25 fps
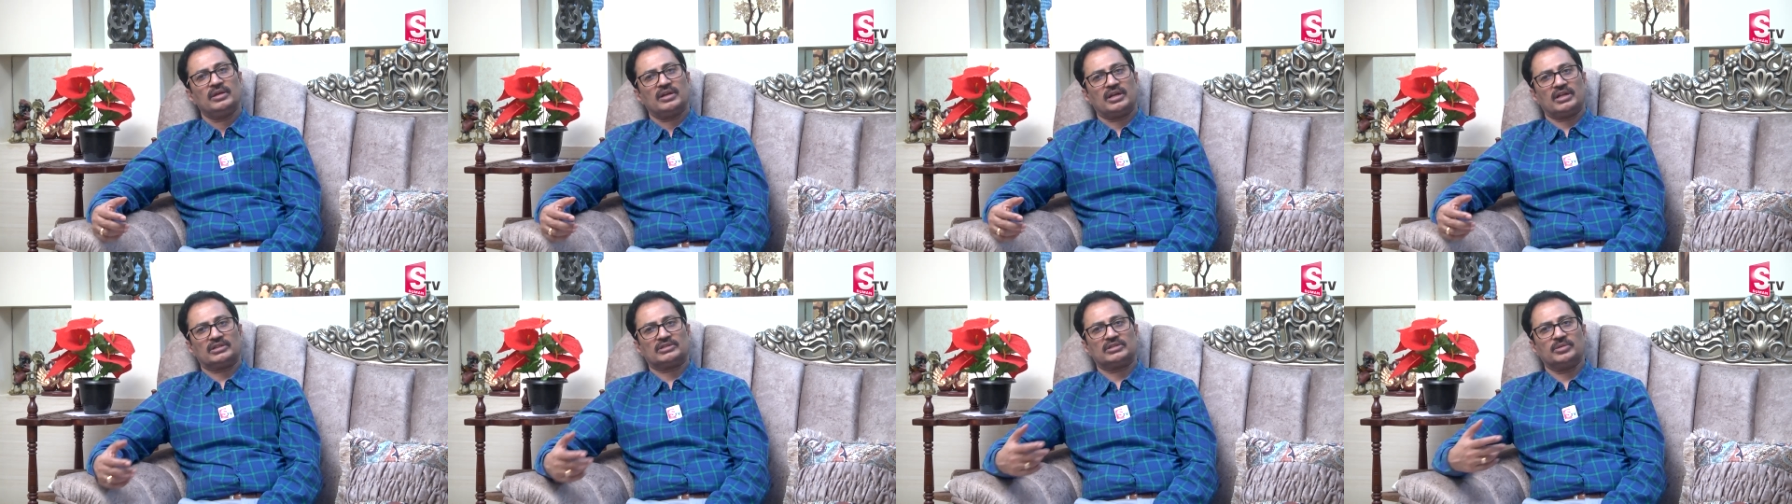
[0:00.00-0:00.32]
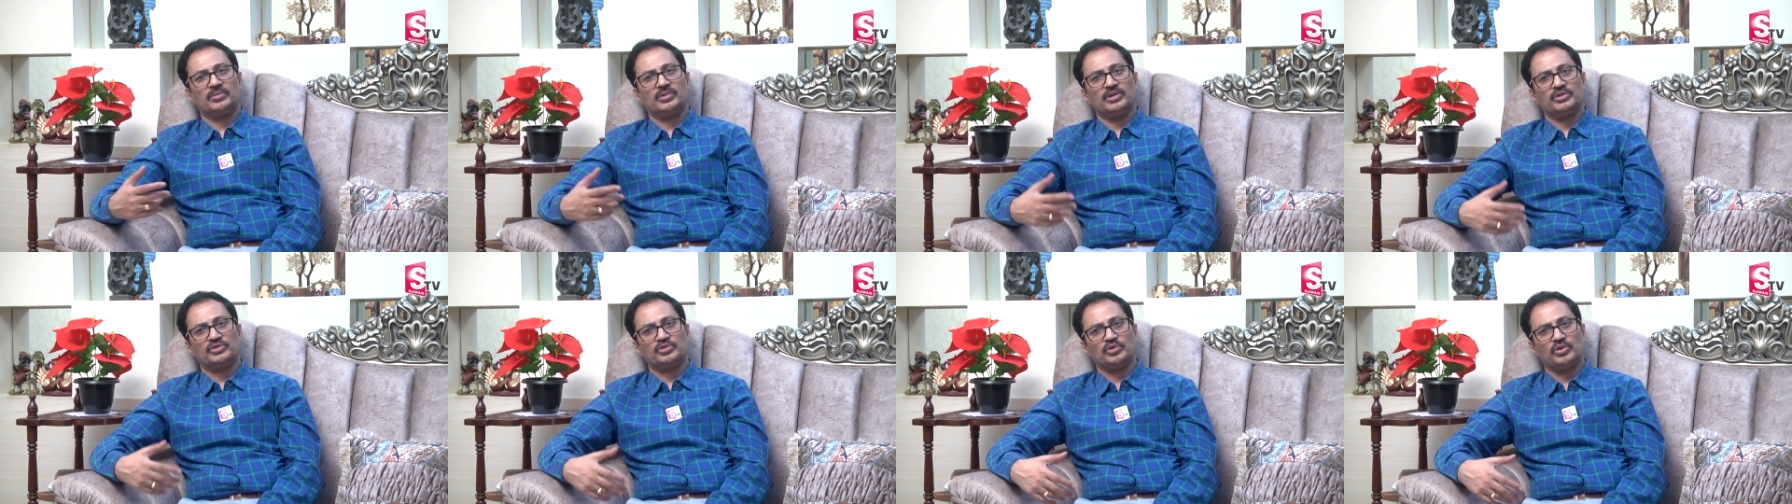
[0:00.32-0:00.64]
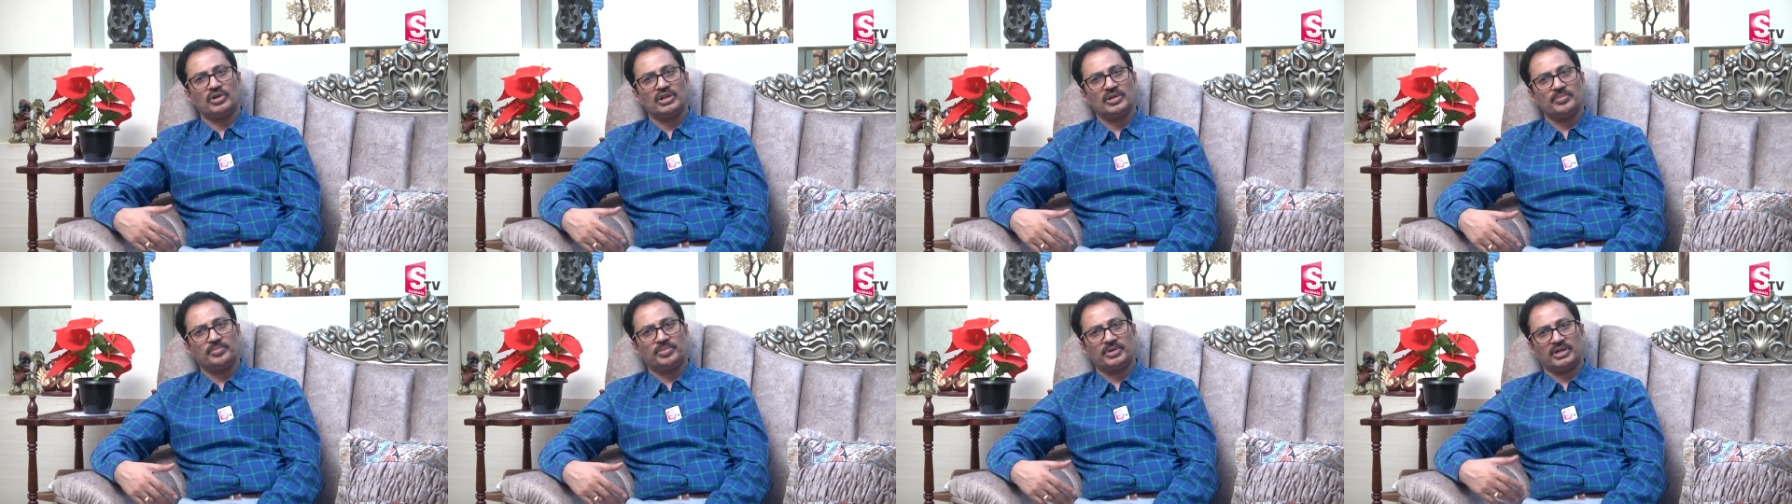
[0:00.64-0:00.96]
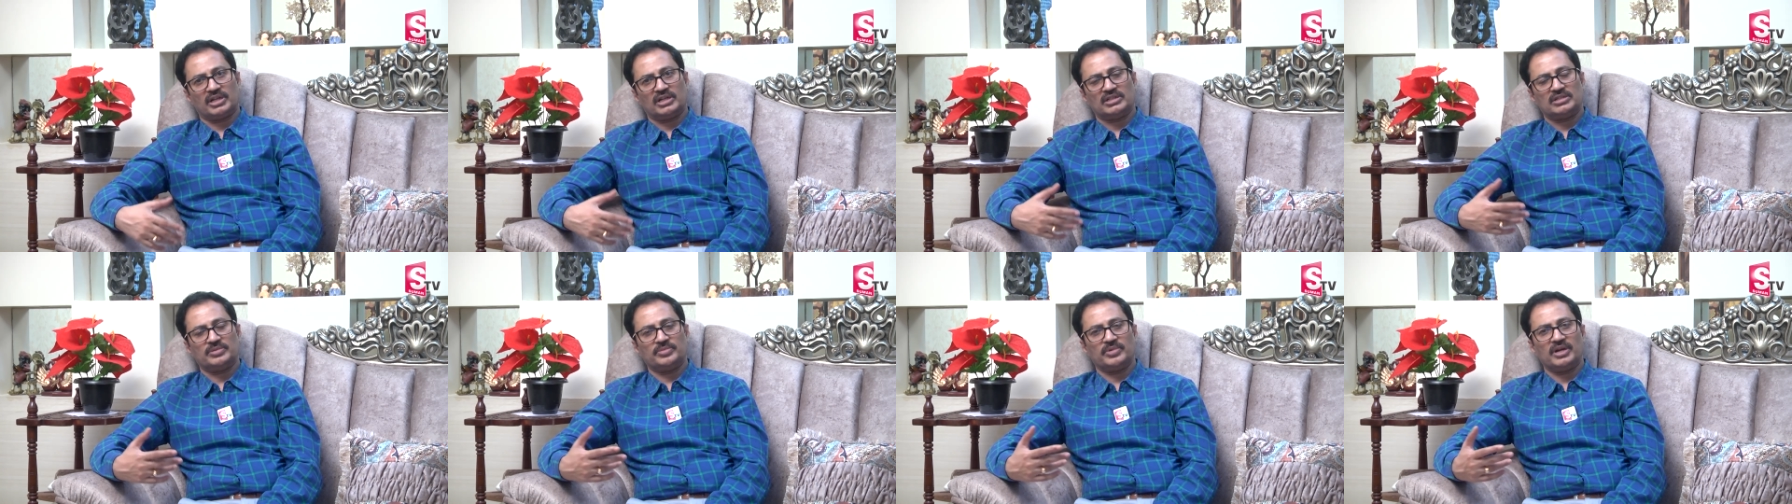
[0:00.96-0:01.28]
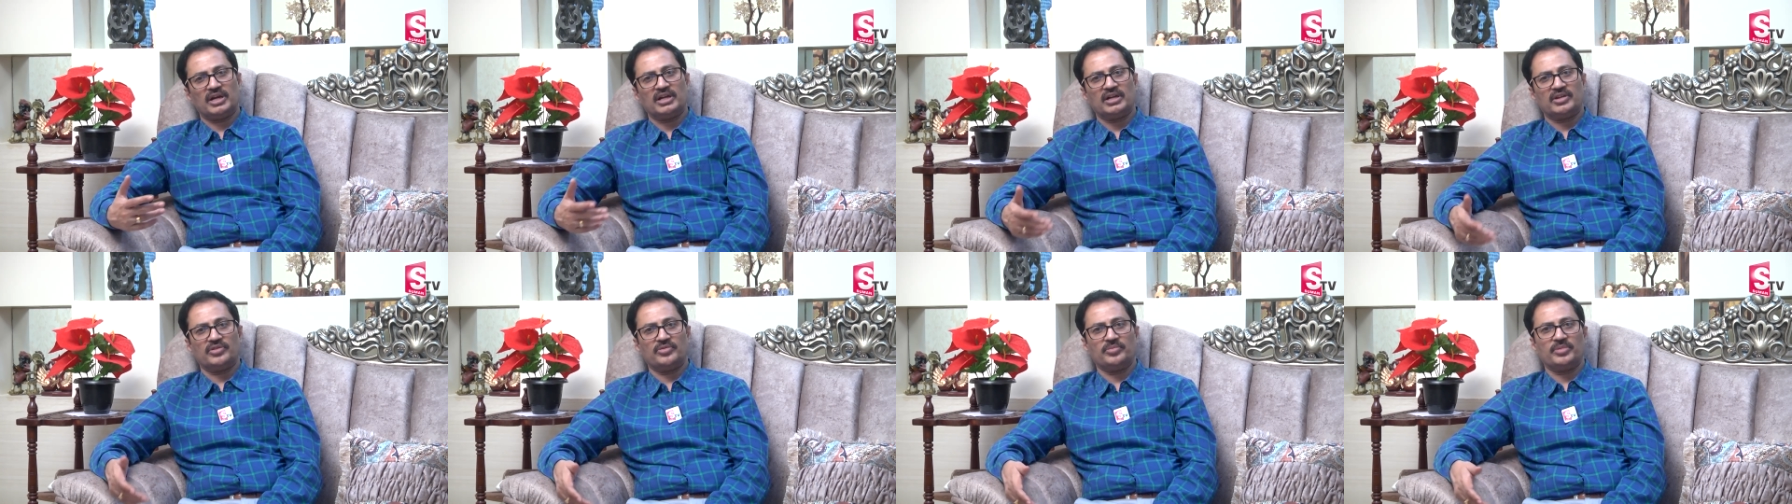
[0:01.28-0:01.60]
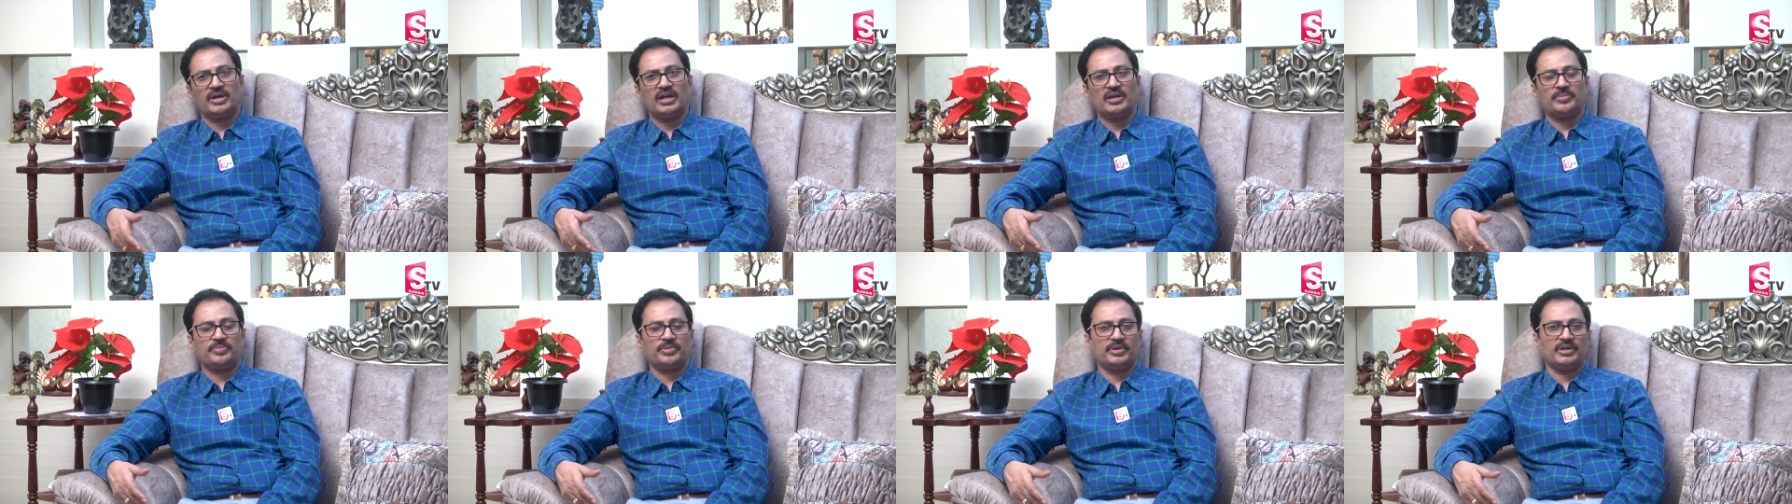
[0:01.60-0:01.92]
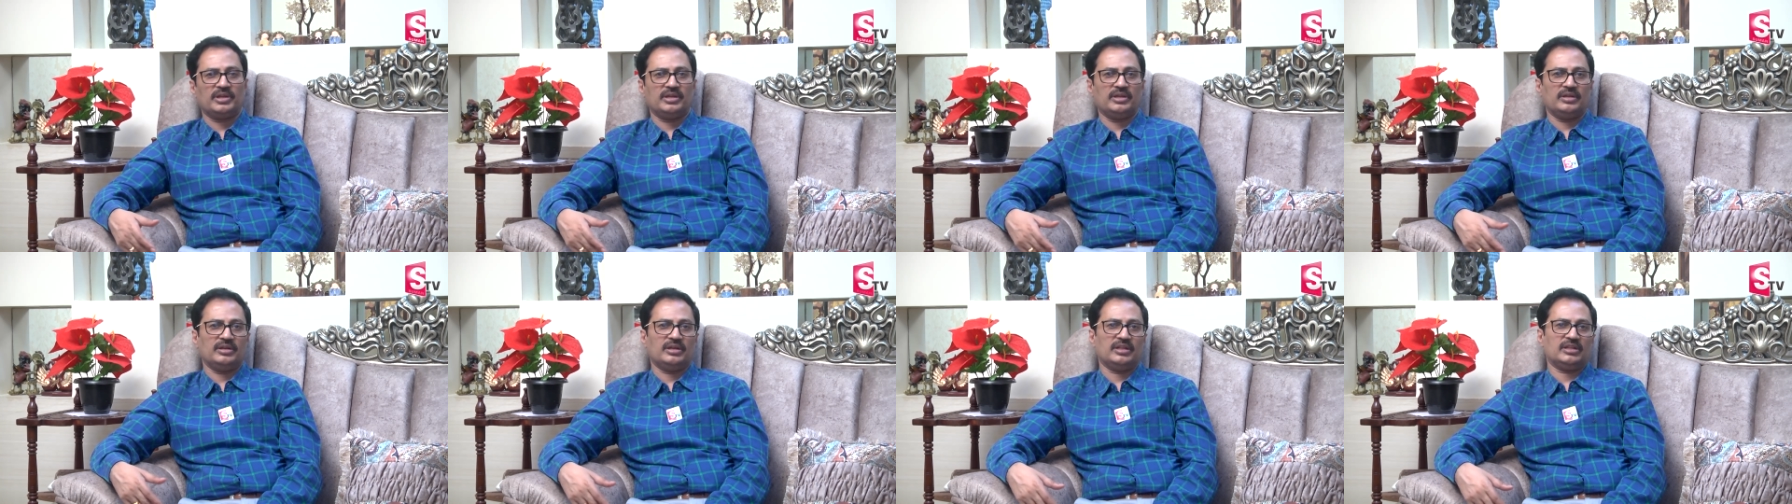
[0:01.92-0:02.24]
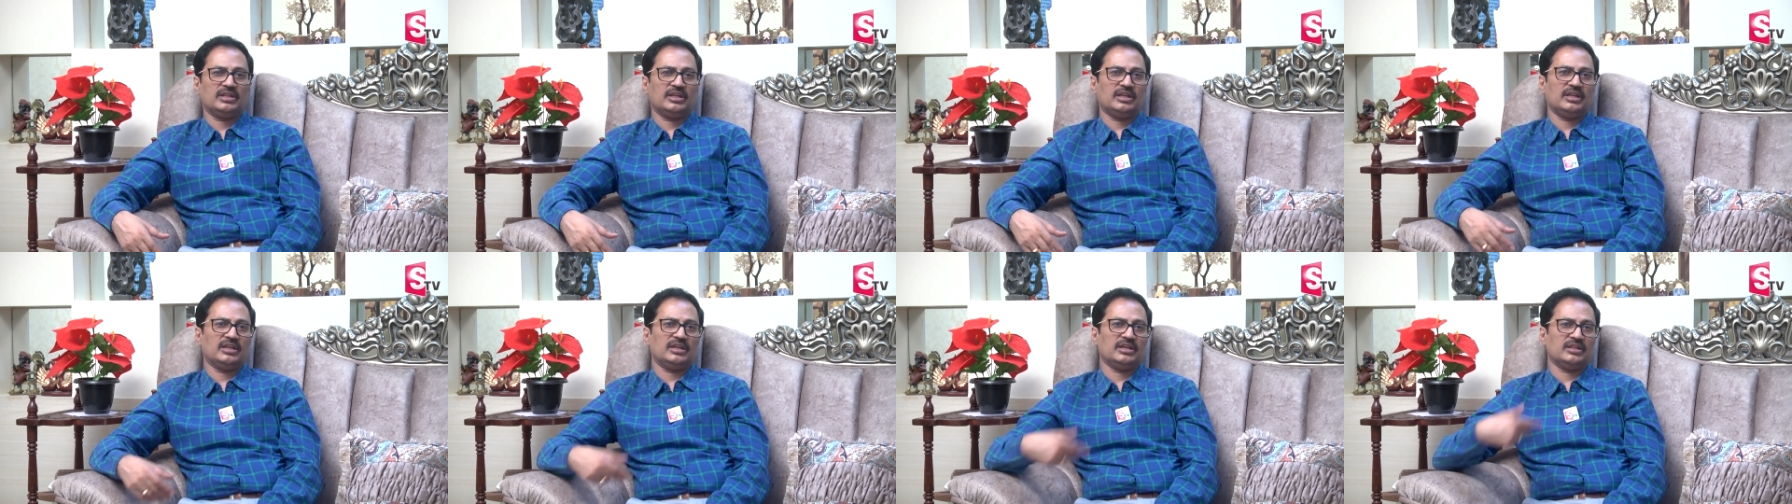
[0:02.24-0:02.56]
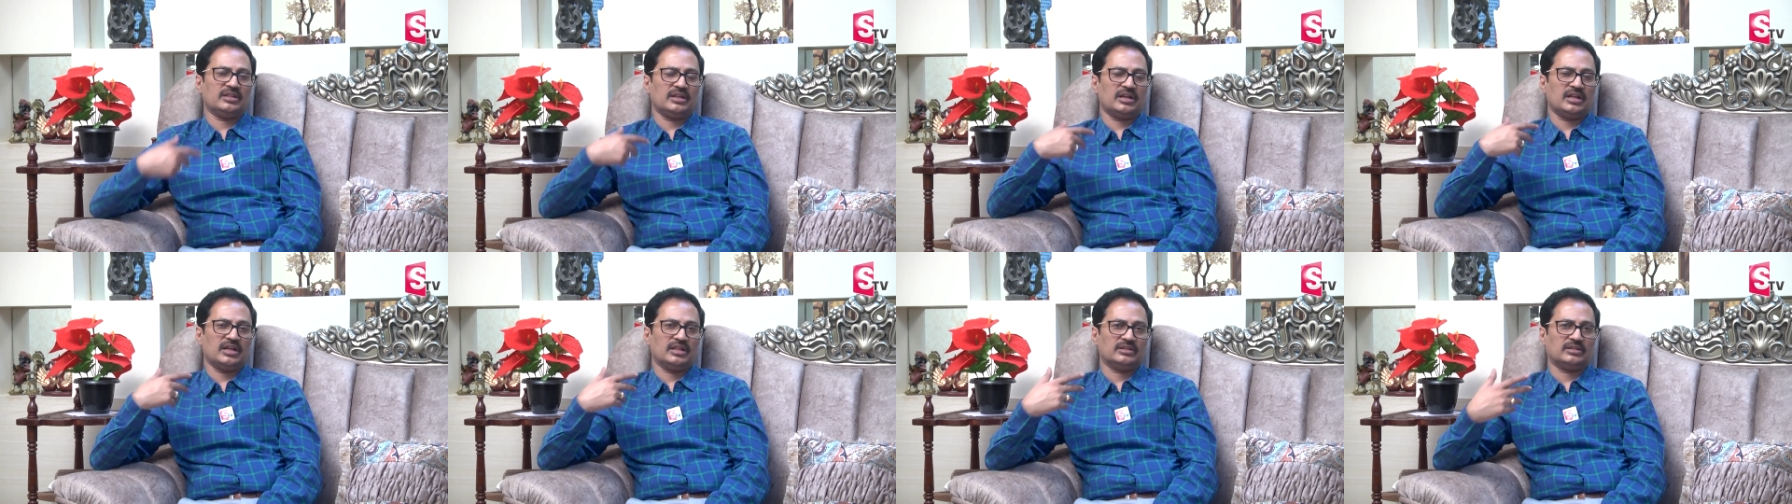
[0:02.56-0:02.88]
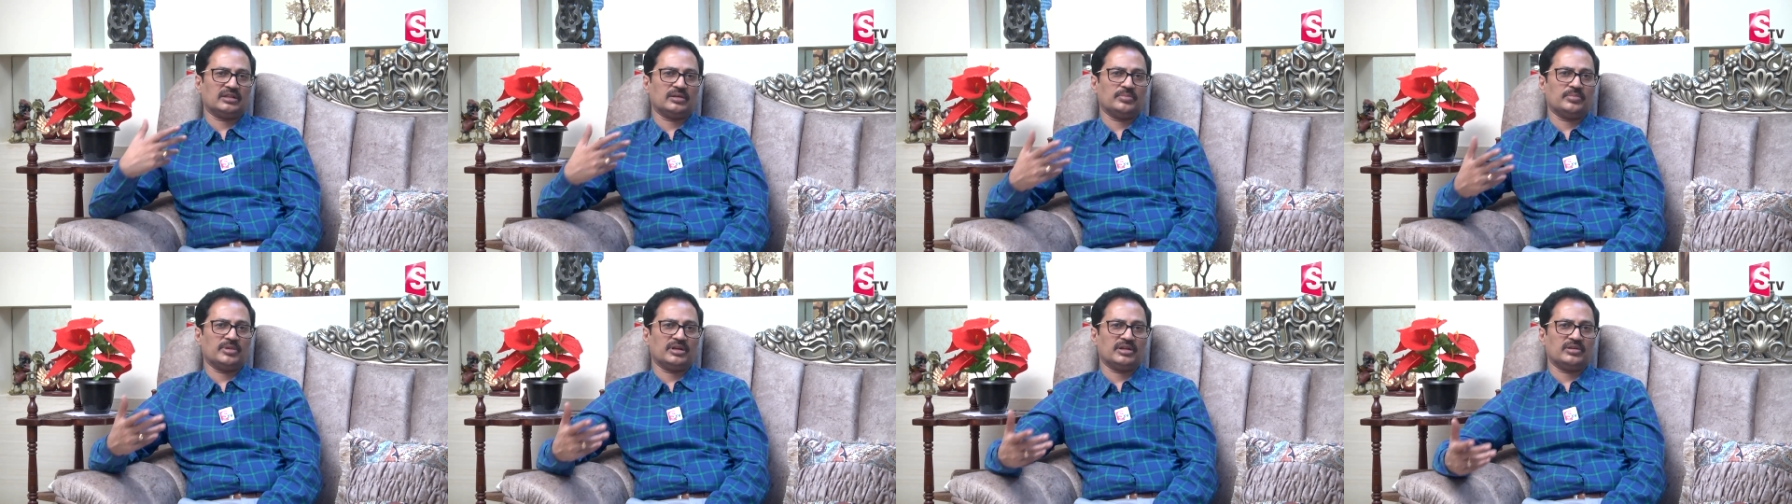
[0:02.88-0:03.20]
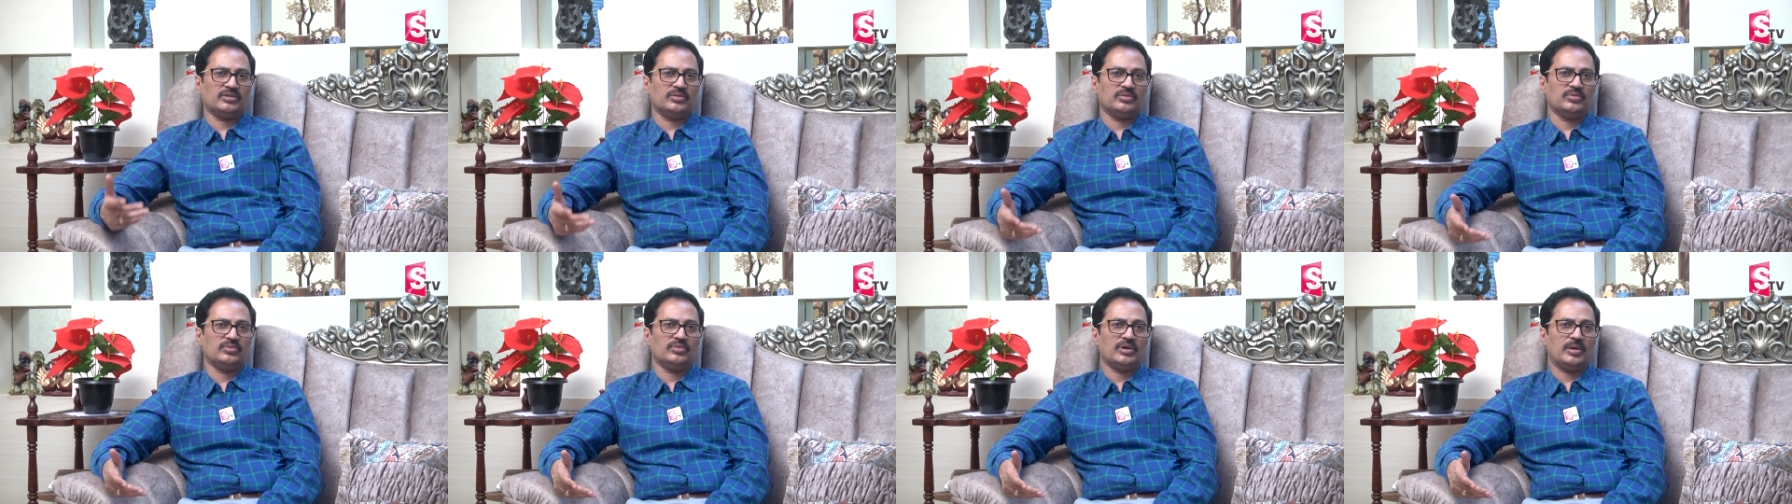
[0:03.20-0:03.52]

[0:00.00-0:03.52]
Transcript: రక్తంలో సోడియం పొటాషియం లాంటివి మారిపోయి లేదా ఇంకేదైనా అతను మనకు